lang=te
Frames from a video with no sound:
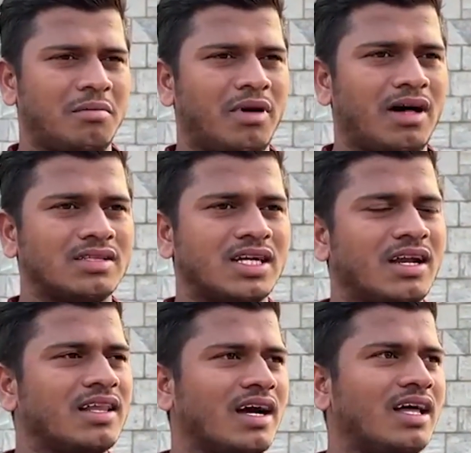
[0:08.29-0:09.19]
బాద్షా
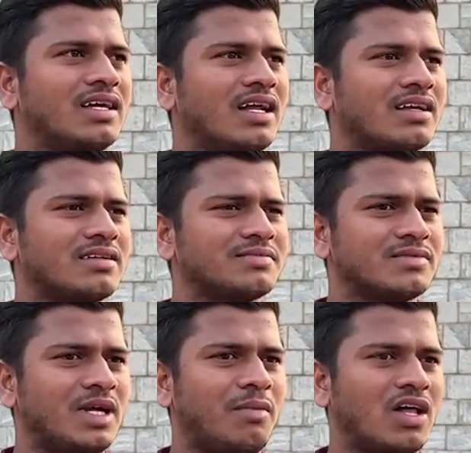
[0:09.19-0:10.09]
అనేది కాదు కానీ
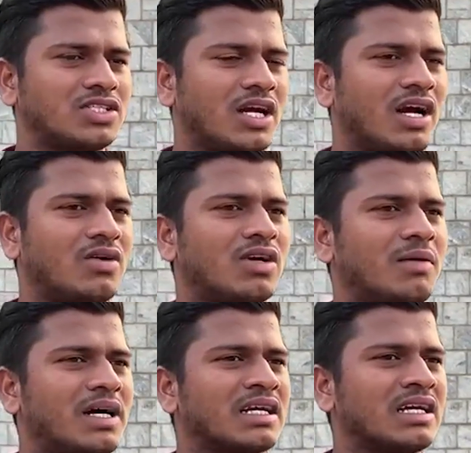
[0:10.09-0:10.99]
బాద్షా కాకుండా
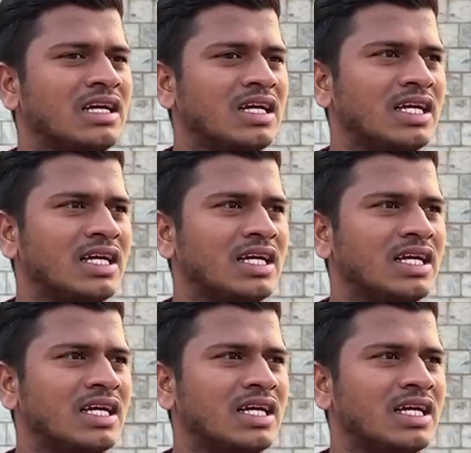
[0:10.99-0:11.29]
మనకి